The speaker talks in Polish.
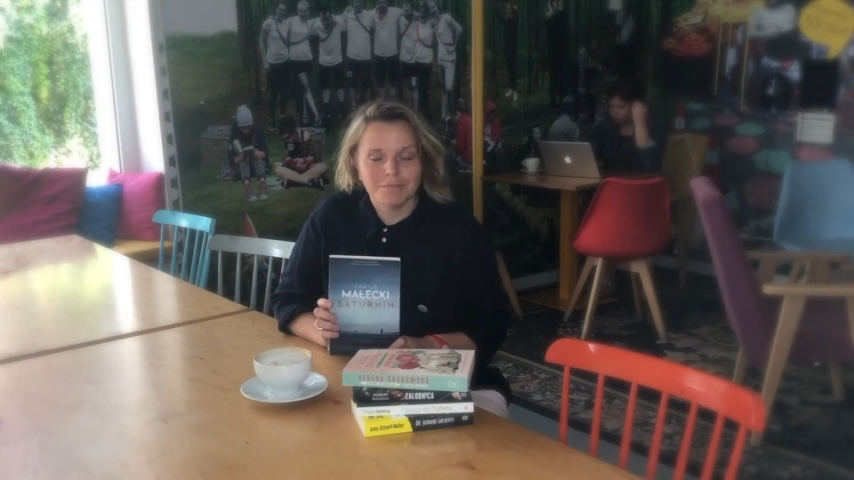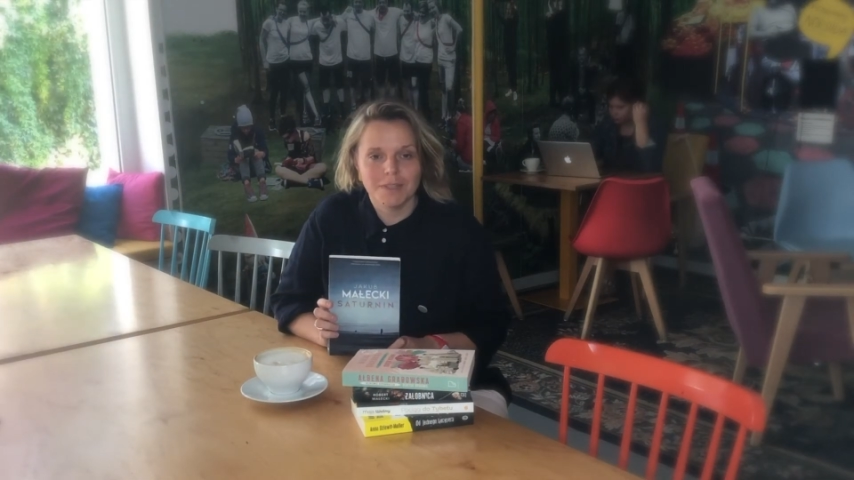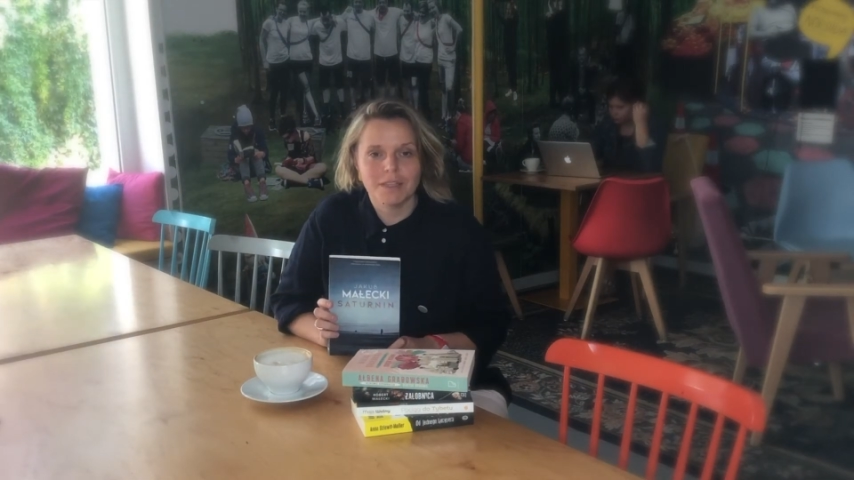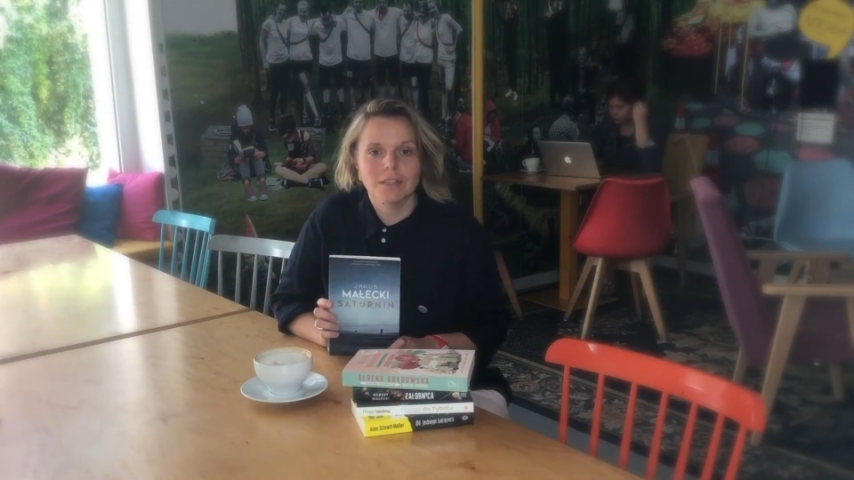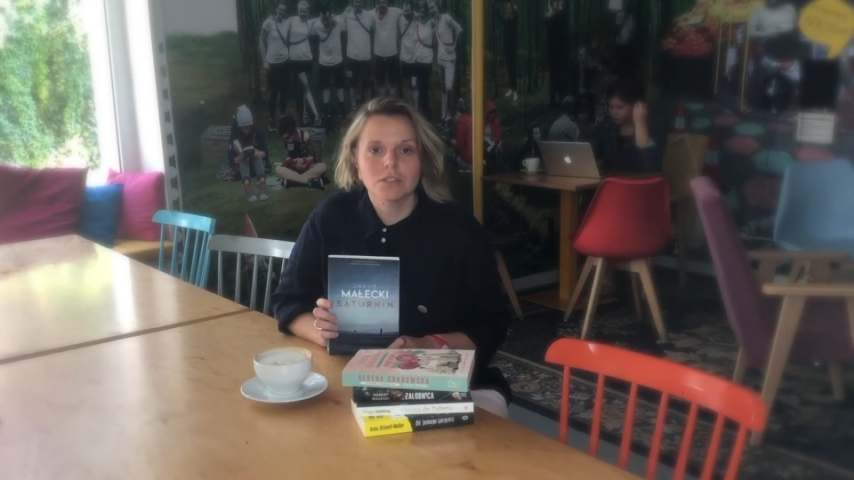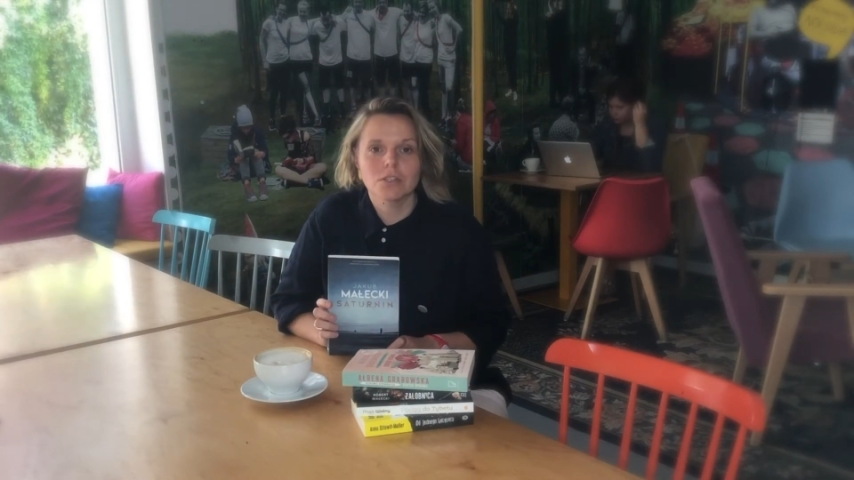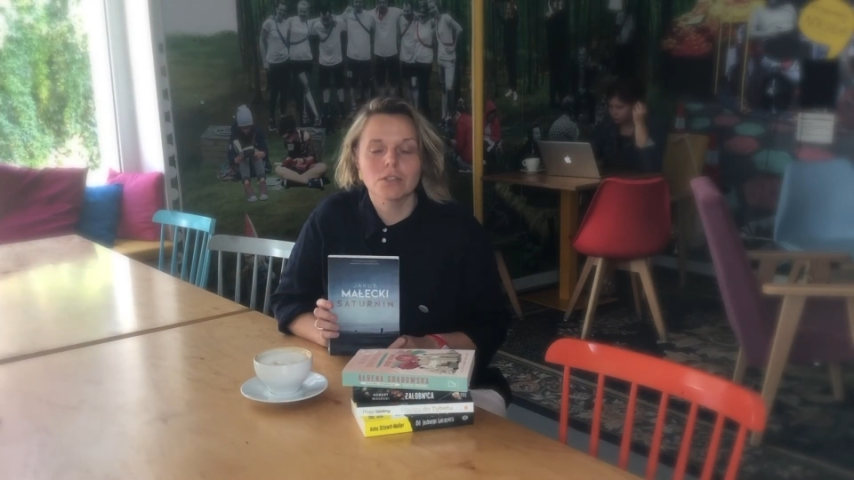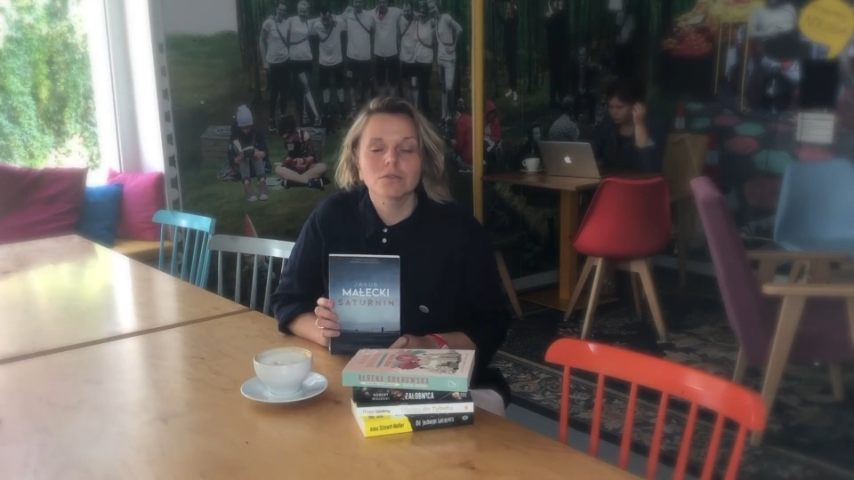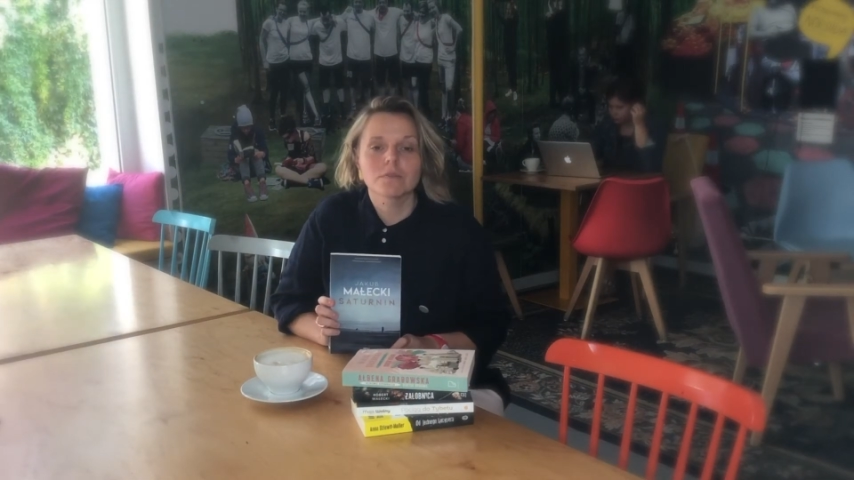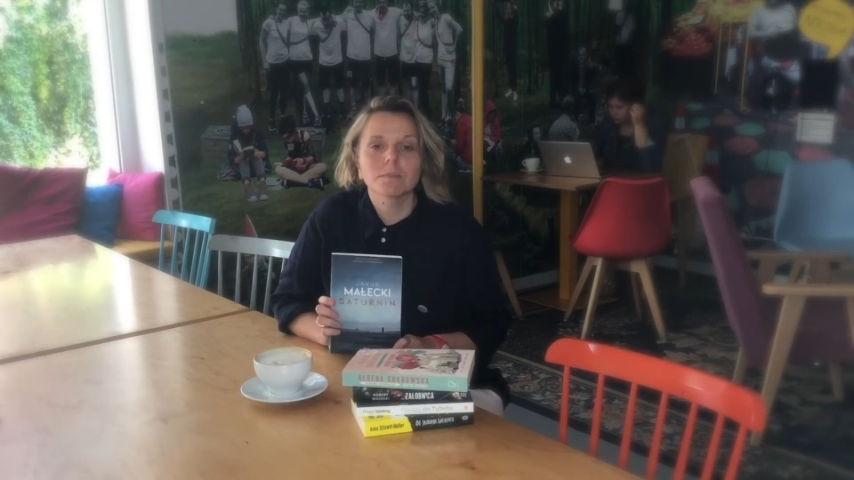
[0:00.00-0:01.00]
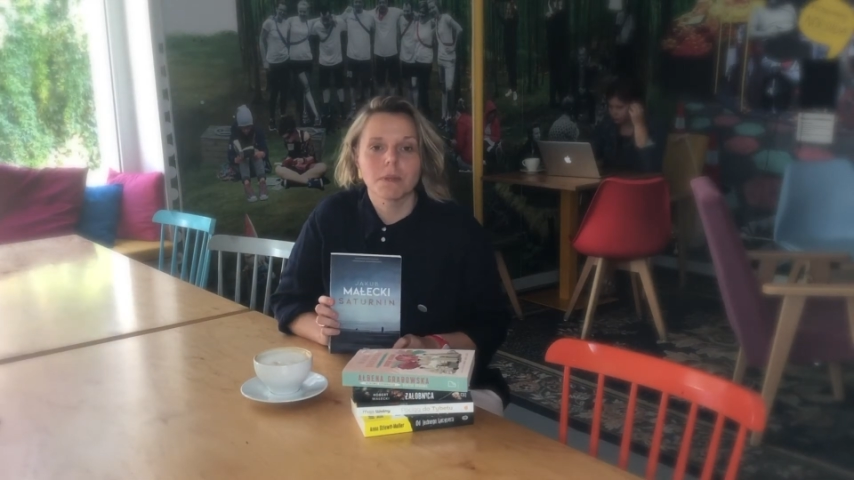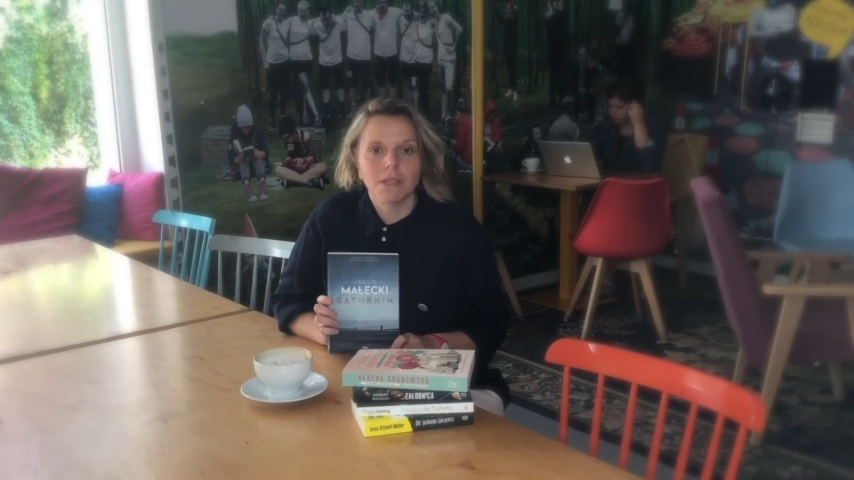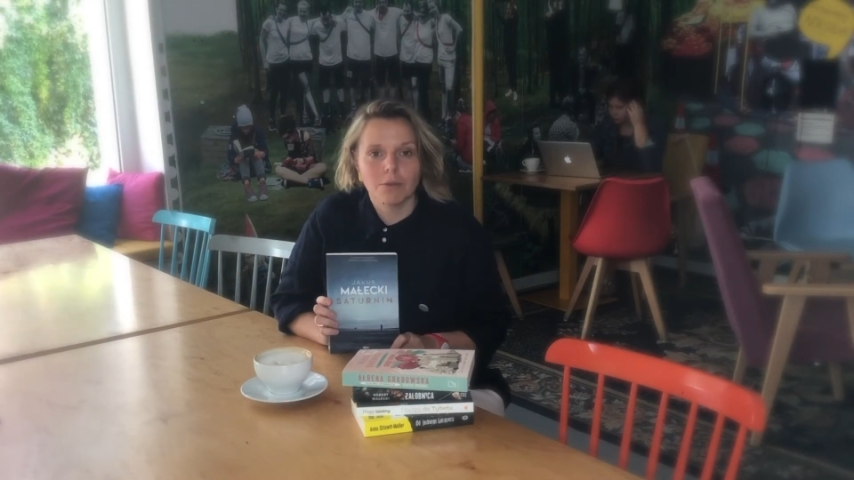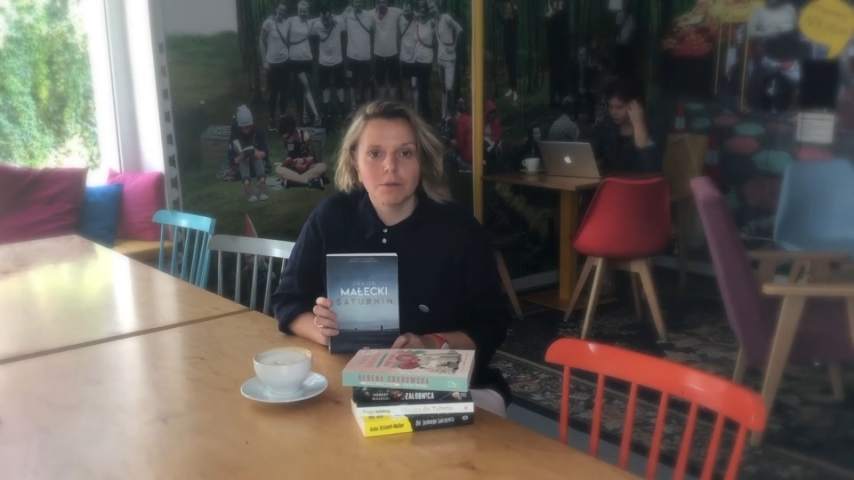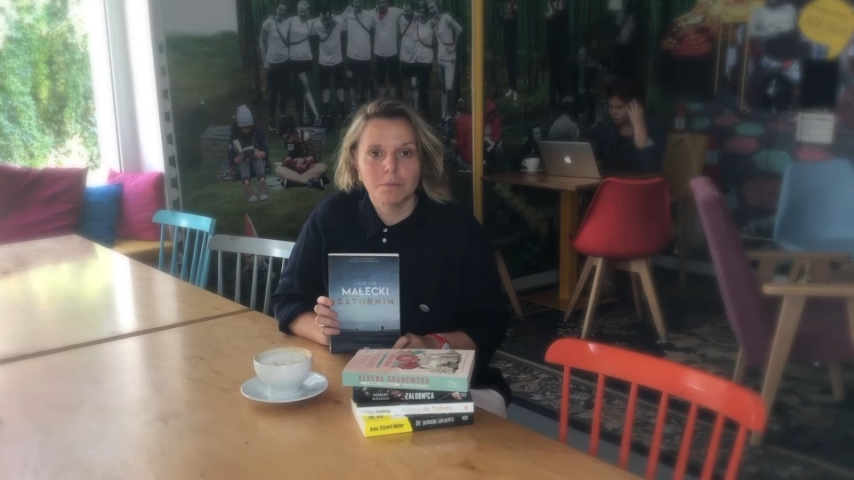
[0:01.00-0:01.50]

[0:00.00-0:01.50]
Jedna z dziesięciu wspaniałych